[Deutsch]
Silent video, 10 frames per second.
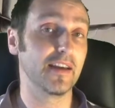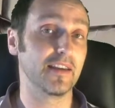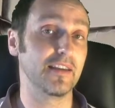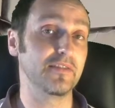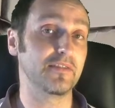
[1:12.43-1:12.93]

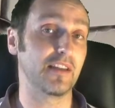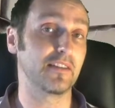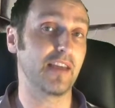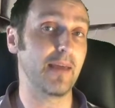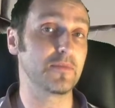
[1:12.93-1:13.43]
in den
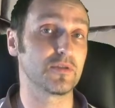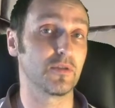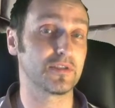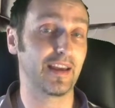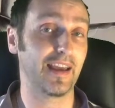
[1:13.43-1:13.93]
Games
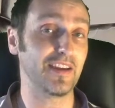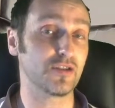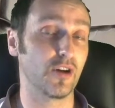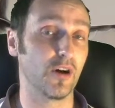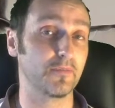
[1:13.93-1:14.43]
so
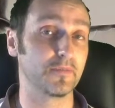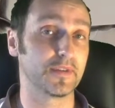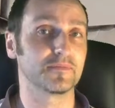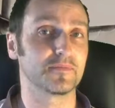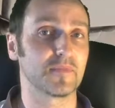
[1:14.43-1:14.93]
zurechtkommt.